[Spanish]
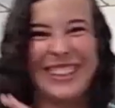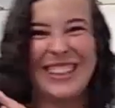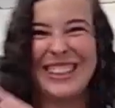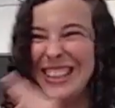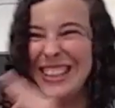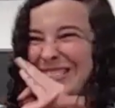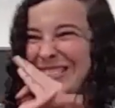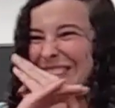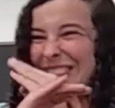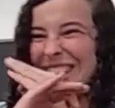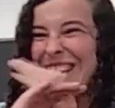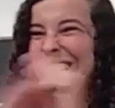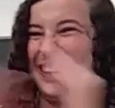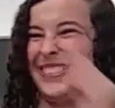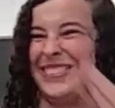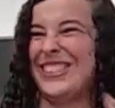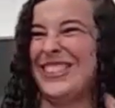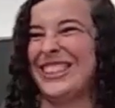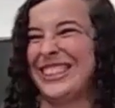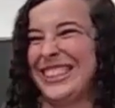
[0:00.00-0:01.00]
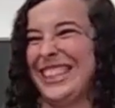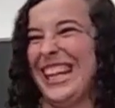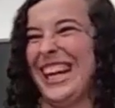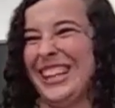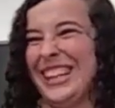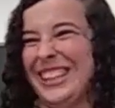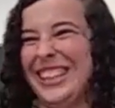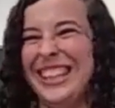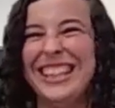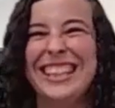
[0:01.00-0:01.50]
seguro que no me las
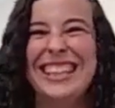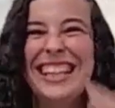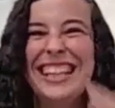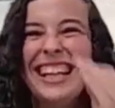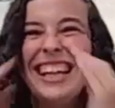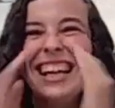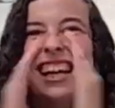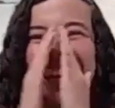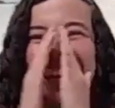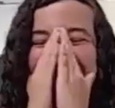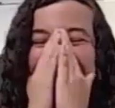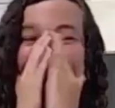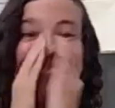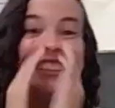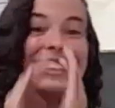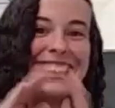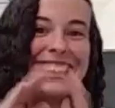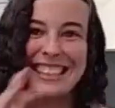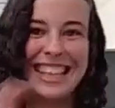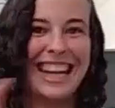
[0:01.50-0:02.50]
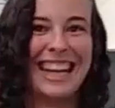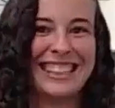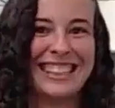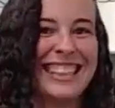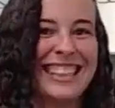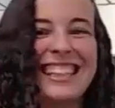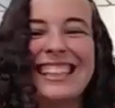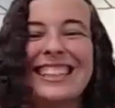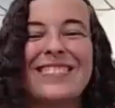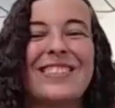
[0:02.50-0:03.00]
saco.
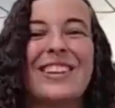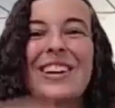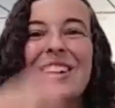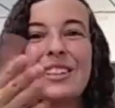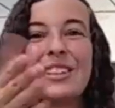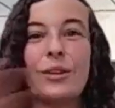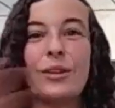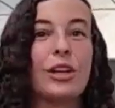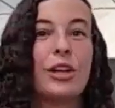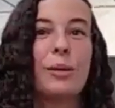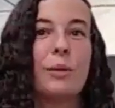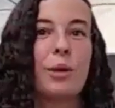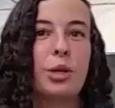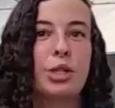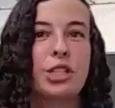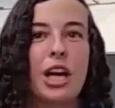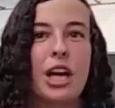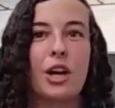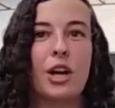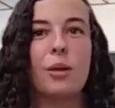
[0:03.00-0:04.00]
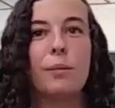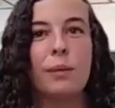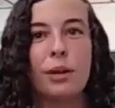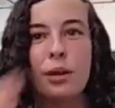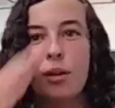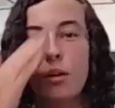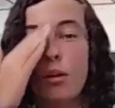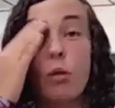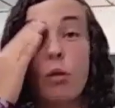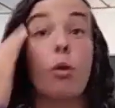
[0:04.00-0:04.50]
Disaster. pero que seguro que no me las saco,
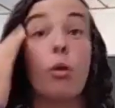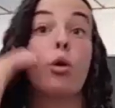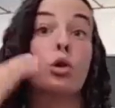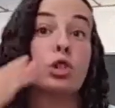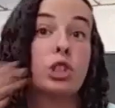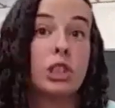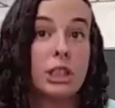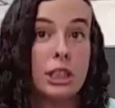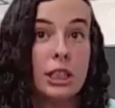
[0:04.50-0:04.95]
pero... o